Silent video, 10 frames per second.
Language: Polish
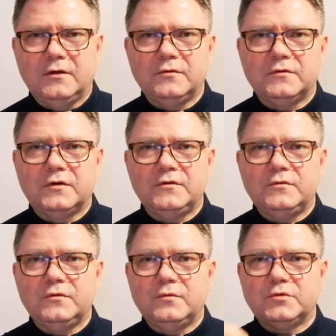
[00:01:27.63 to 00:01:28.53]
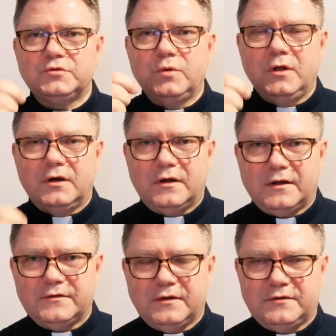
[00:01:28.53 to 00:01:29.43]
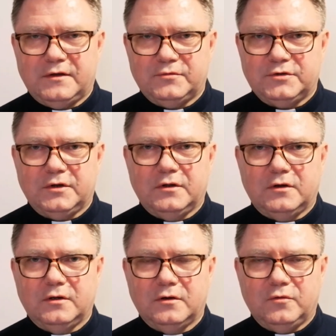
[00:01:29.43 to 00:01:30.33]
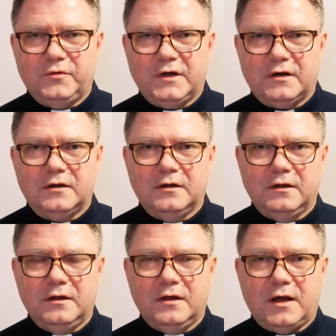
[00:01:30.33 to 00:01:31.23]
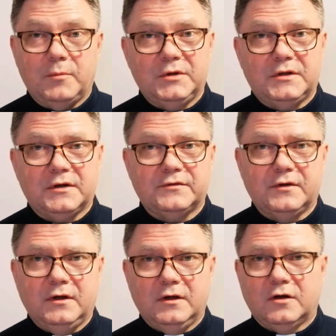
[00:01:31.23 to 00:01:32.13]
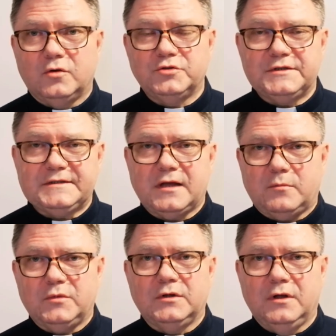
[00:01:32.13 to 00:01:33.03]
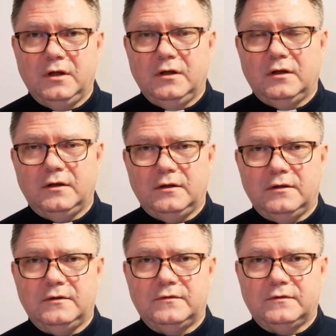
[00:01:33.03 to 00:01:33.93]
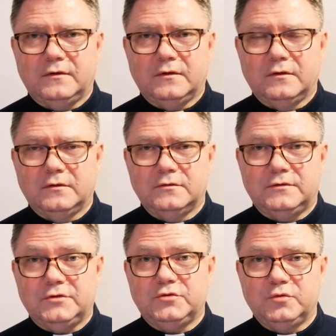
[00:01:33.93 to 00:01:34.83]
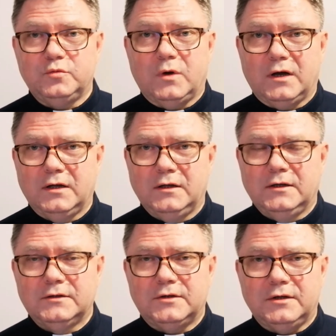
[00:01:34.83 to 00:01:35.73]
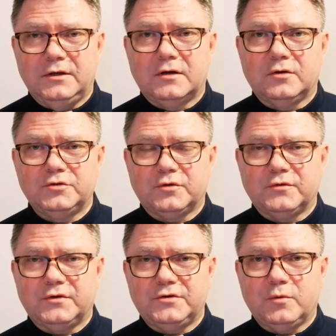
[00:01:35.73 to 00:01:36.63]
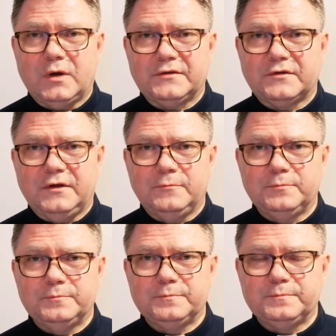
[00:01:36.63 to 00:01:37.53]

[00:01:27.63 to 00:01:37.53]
Jezus Chrystus złożył raz na zawsze ofiarę, a my teraz korzystamy y, z, ze źródła tej niekończącej się łaski.